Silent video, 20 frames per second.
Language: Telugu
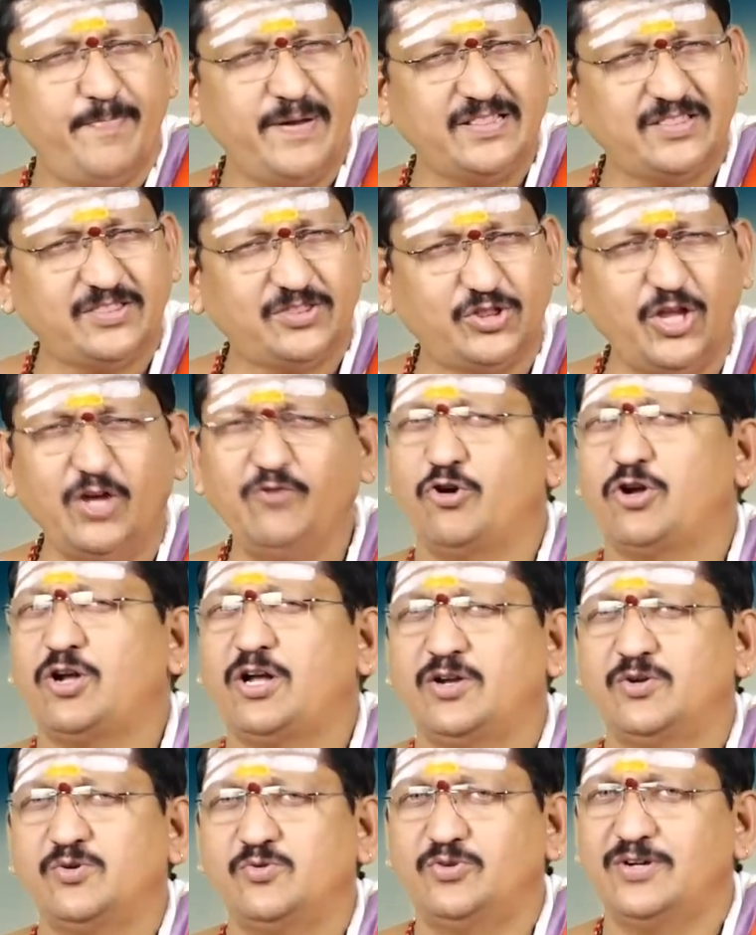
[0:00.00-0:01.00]
ప్రతి
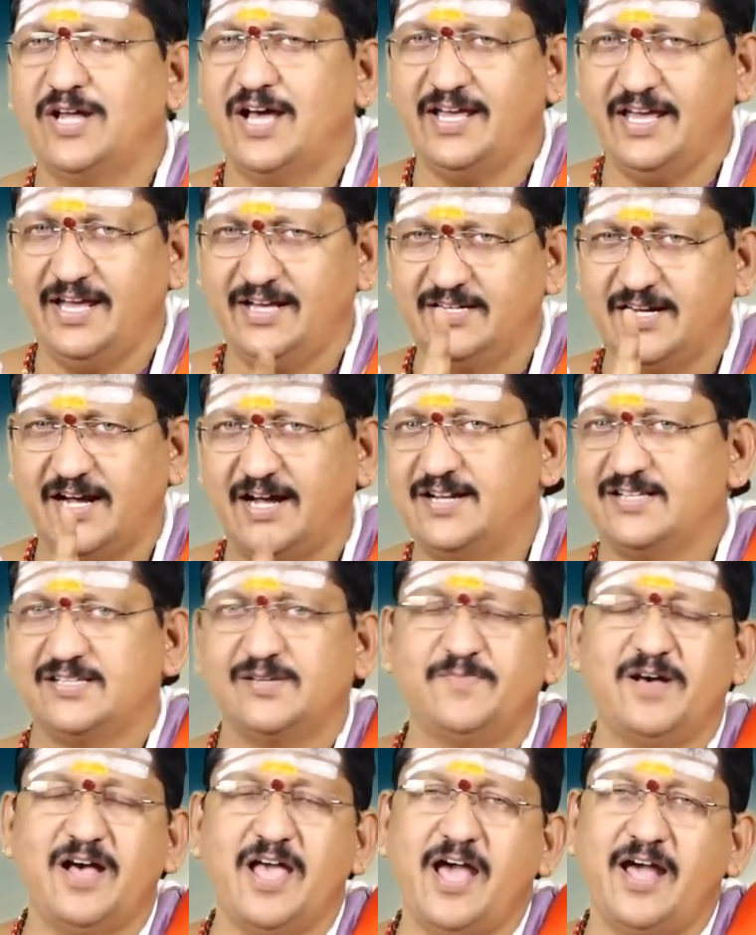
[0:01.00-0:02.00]
ఒక్కరు కూడా ఈ గ్రహణ
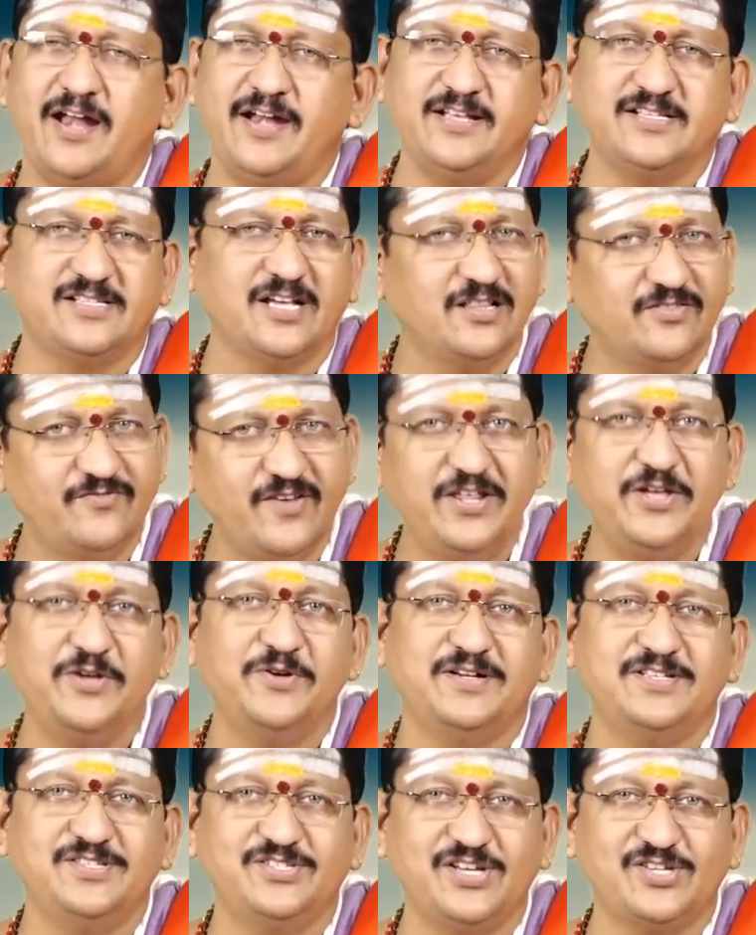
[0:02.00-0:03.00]
సమయాన్ని
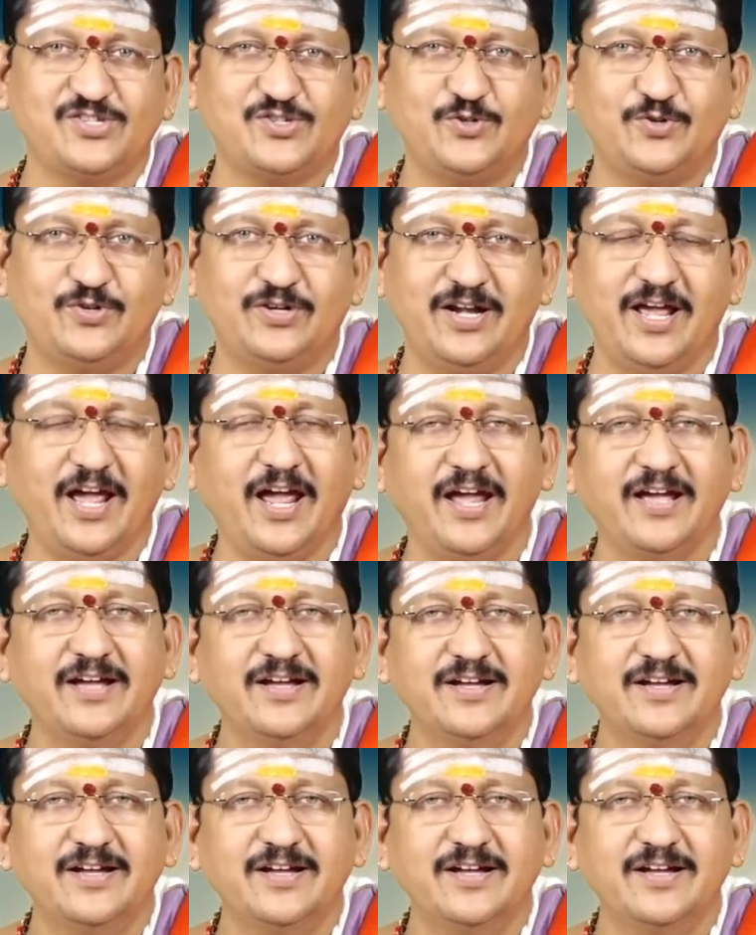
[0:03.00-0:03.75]
సద్వినియోగం చేసుకోండి